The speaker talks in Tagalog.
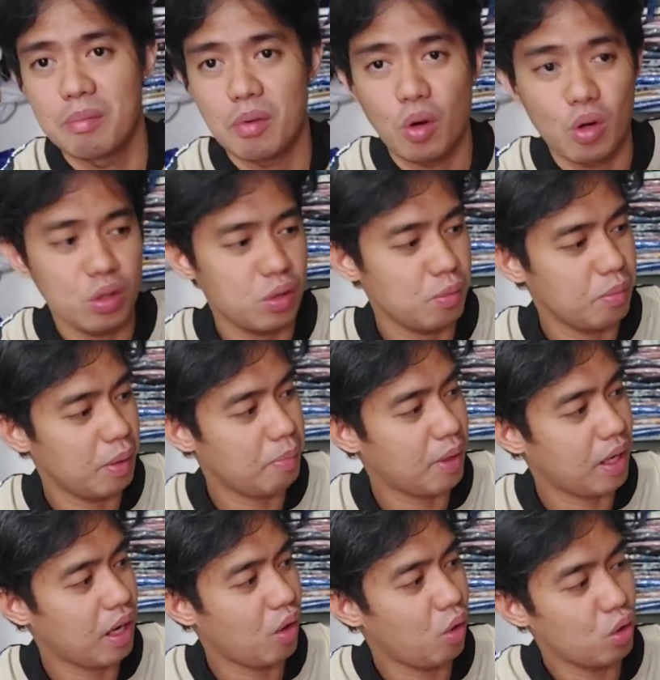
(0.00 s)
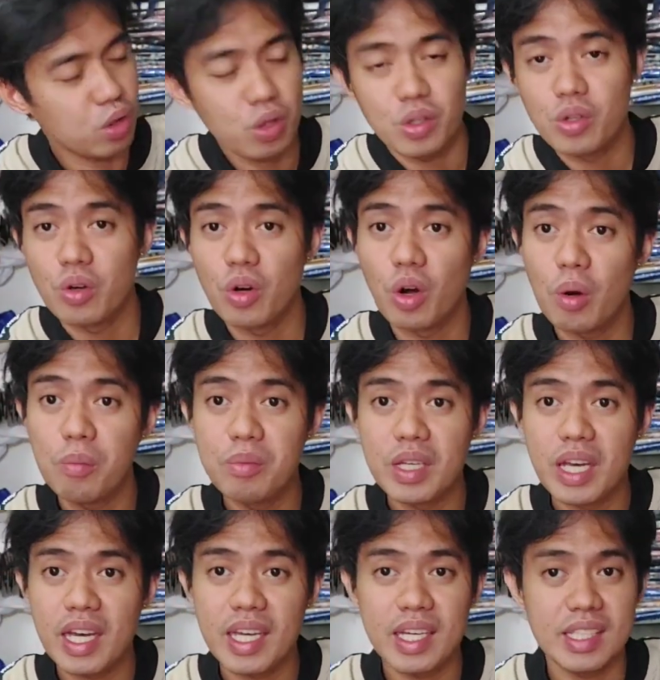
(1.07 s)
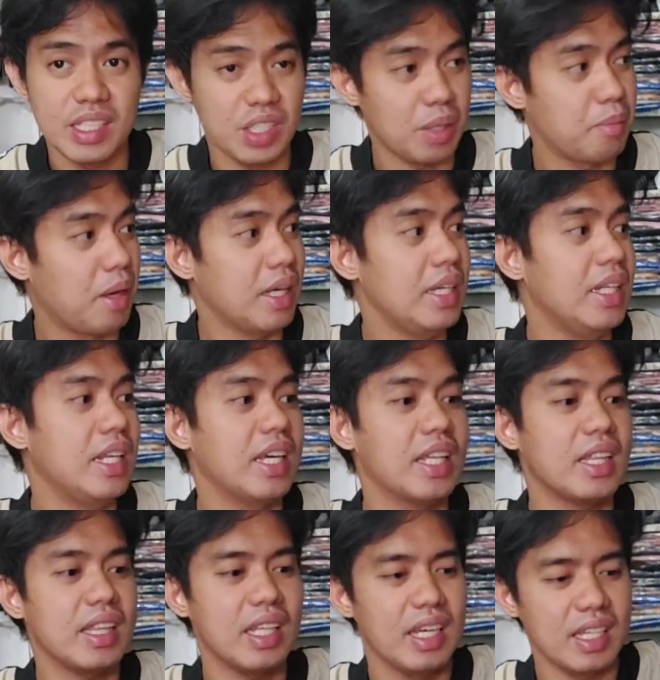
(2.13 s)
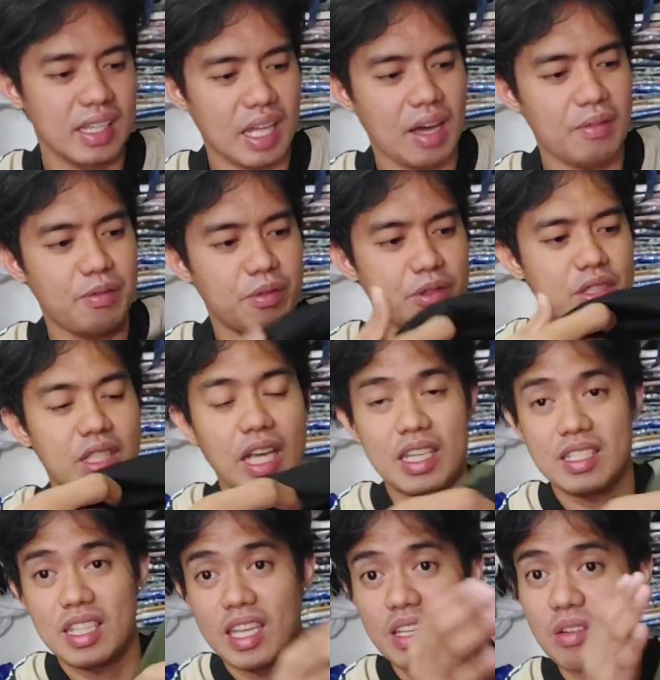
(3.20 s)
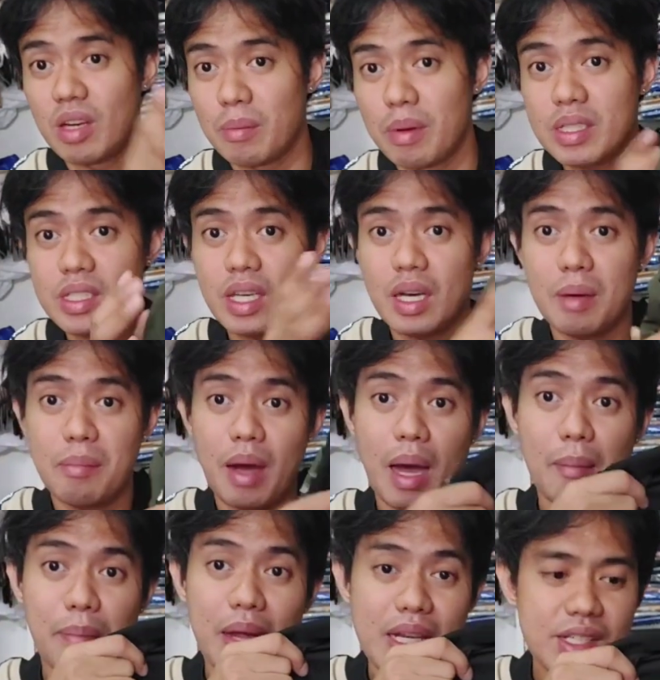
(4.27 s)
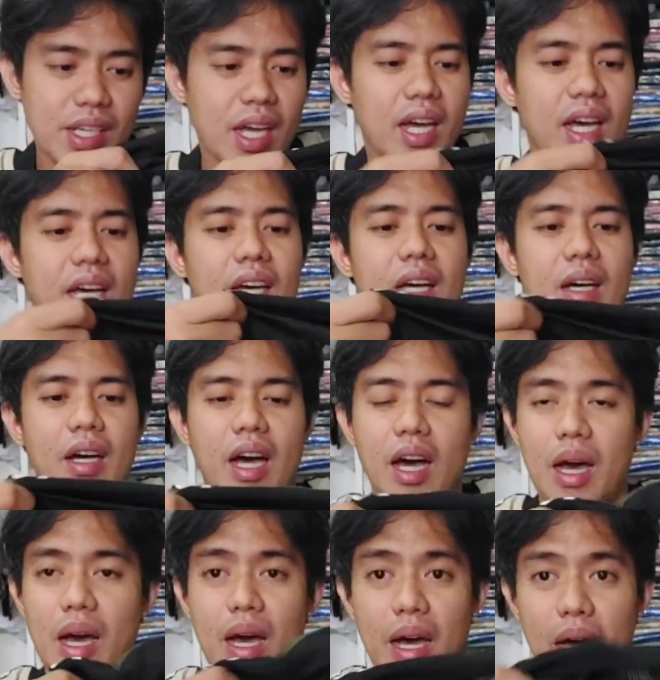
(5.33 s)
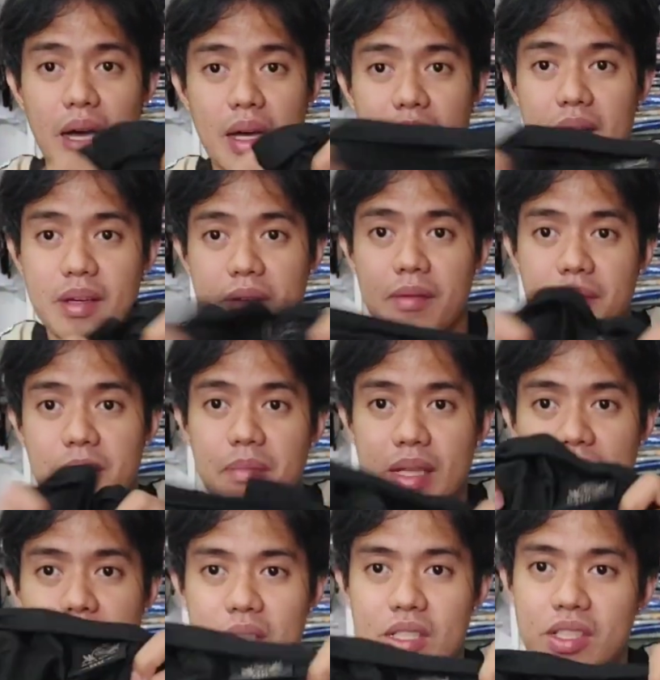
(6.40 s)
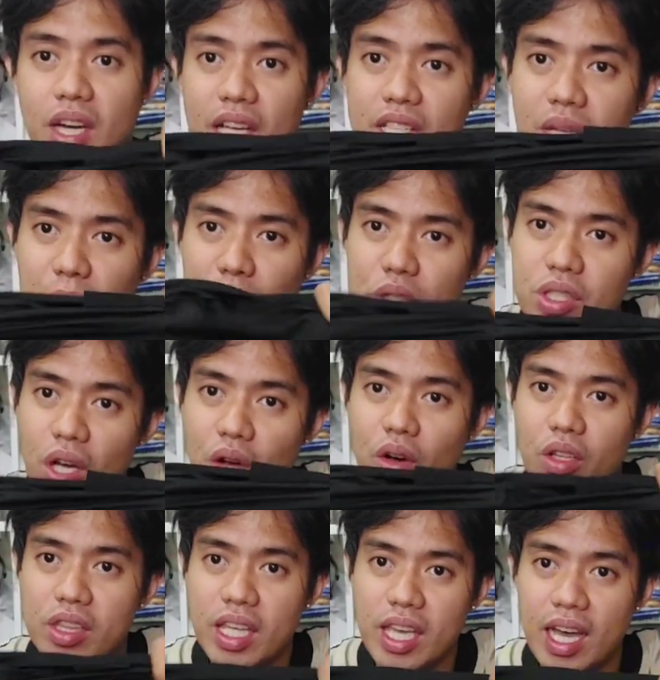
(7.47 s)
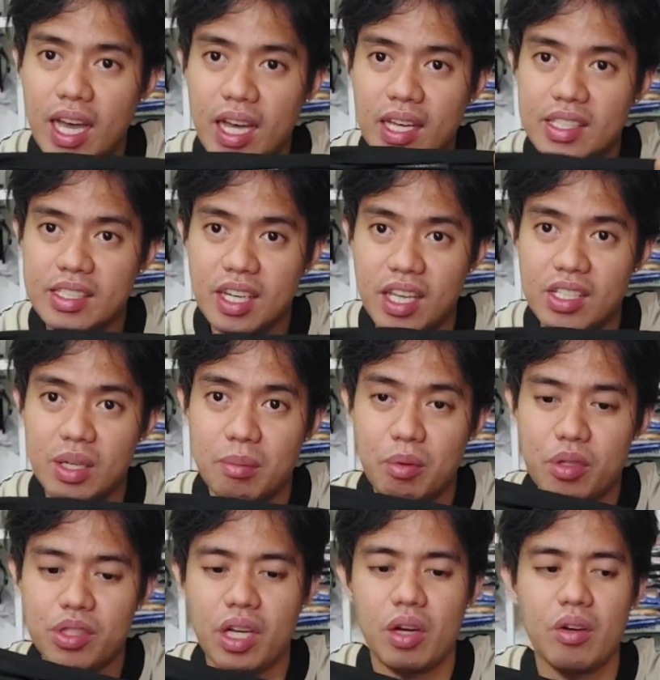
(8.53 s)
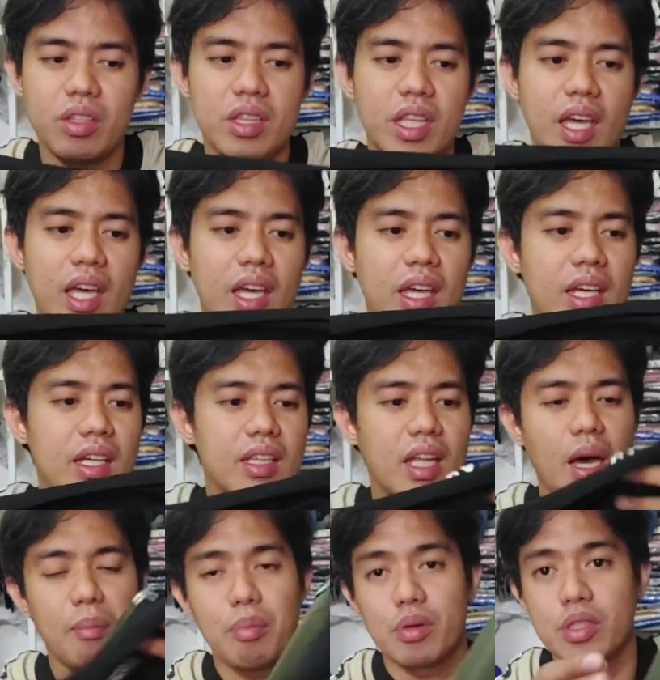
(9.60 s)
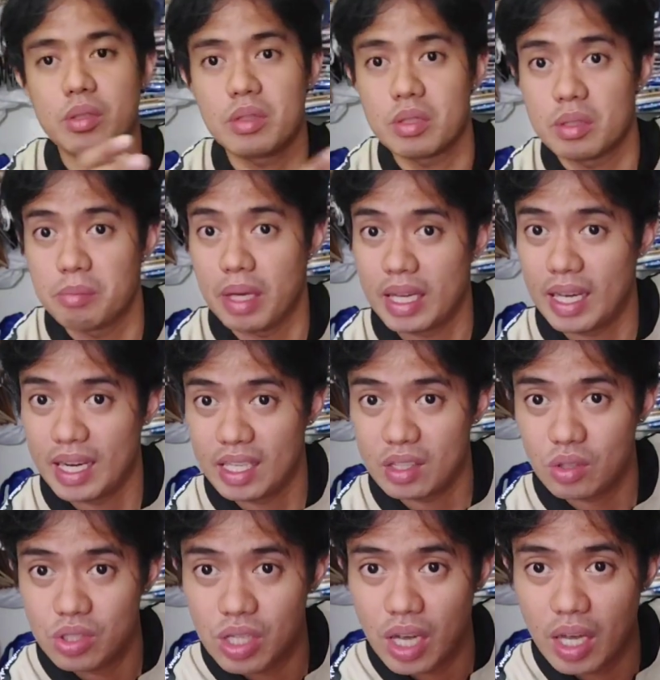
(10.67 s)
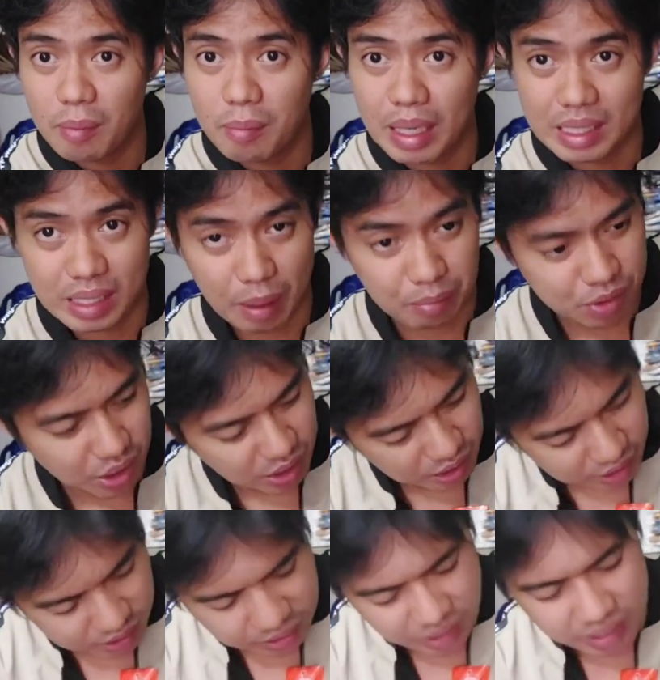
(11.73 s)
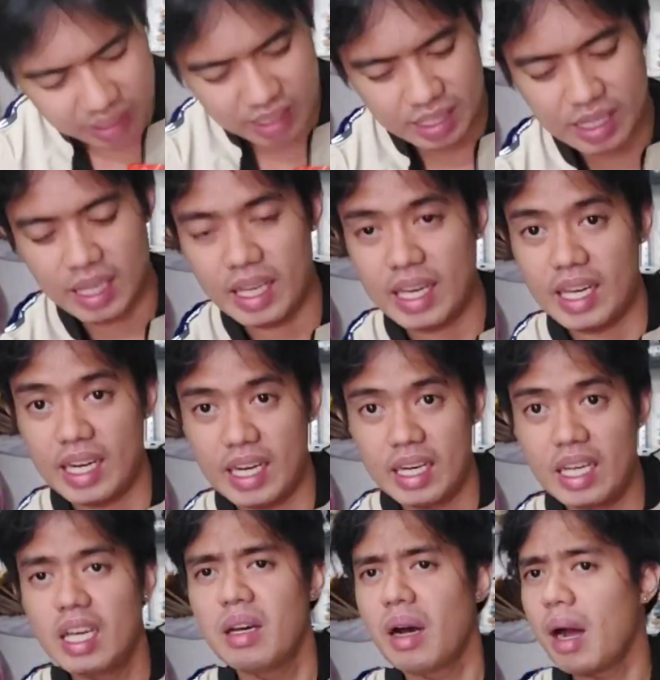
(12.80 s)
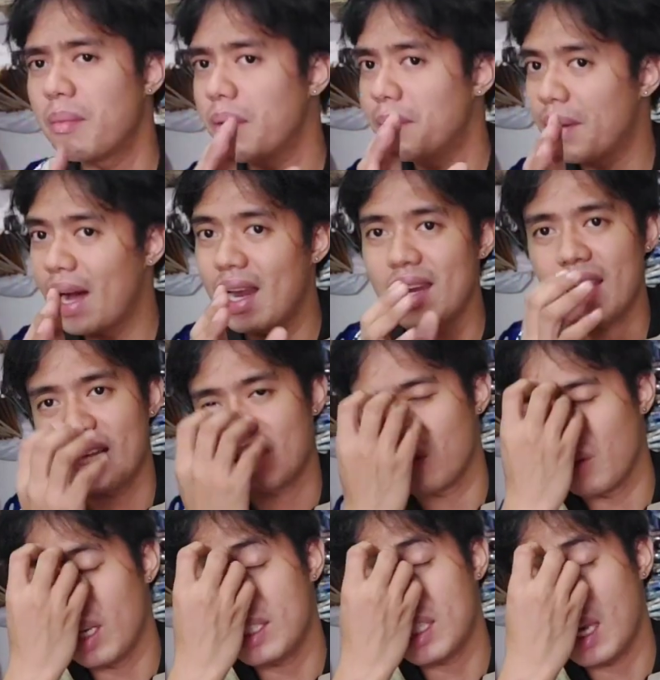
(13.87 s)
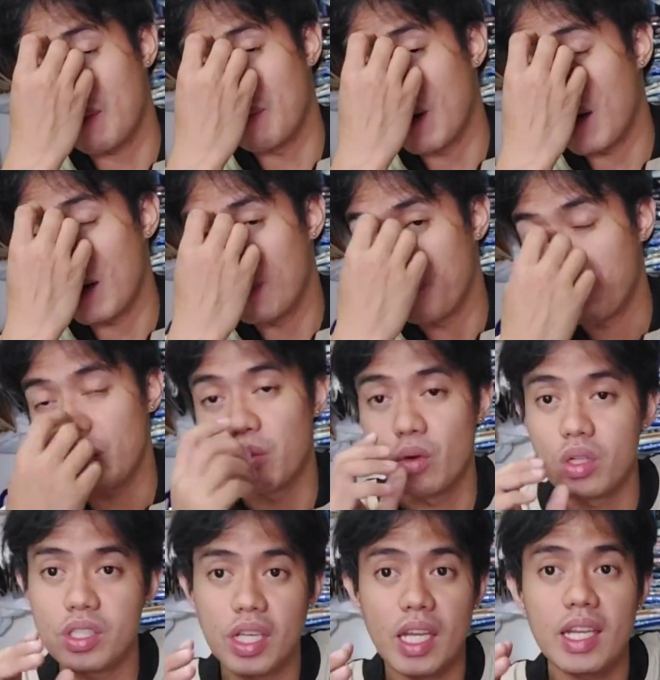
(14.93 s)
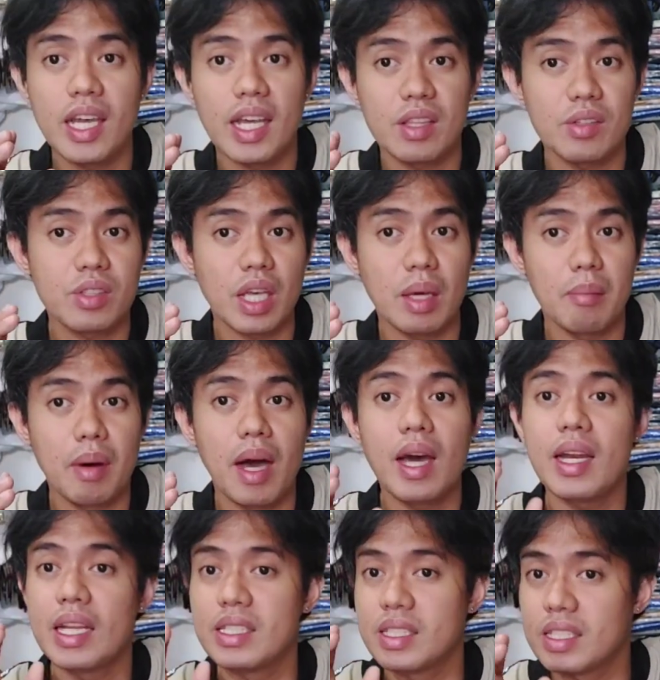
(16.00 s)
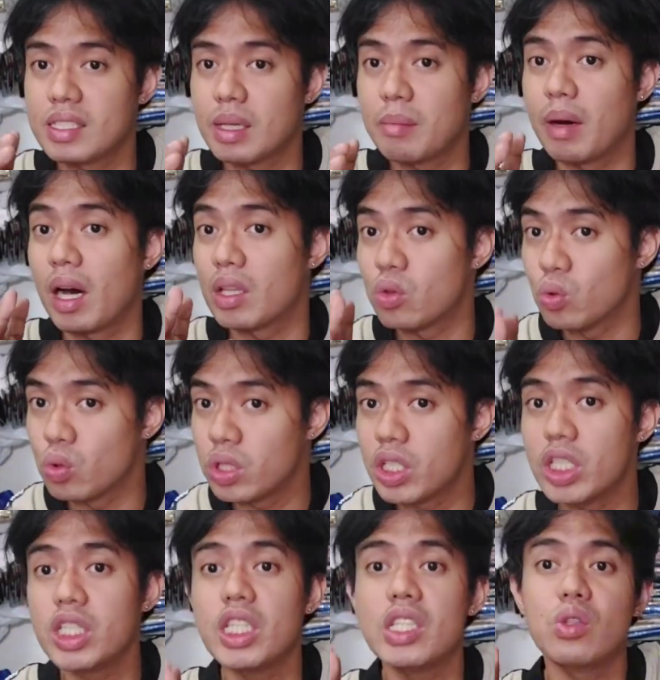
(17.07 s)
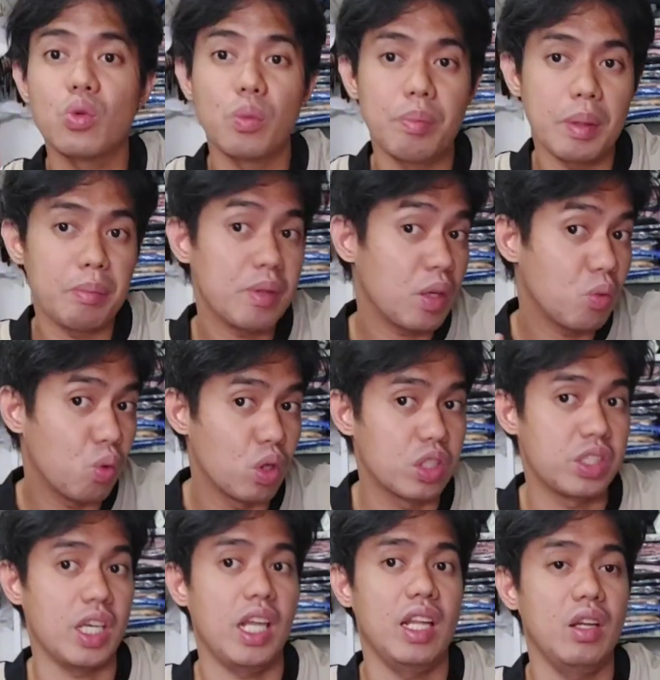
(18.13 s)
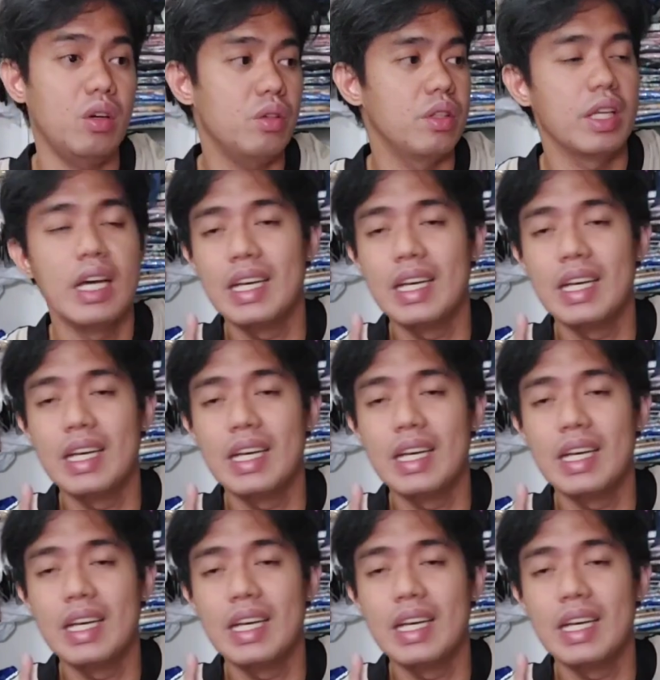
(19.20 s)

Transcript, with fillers: Cotton, may pagka yung loob niya, hindi siya mainit. Tapos, taslan yung labas niya, makapal siya. Uh, stretchable siya konti ha. Stretchable siya konti. Tapos, may ganito siya, may tape siyang ganyan. Ayan. Ang mamahal nito guys sa iba. Wholesale niya ito sa iba, nandyan sa mga 230, 250 wholesale yon.